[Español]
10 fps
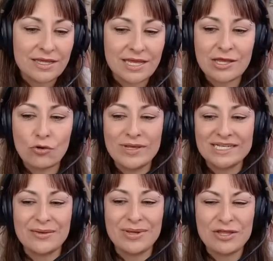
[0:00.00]
y ella
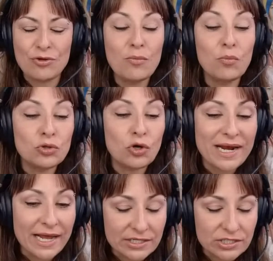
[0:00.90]
hubiese venido al mundo
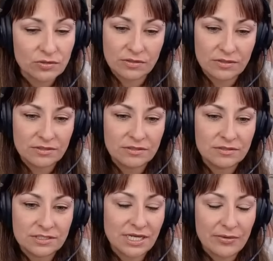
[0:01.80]
para esto,
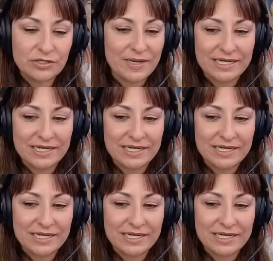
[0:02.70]
¿sabes?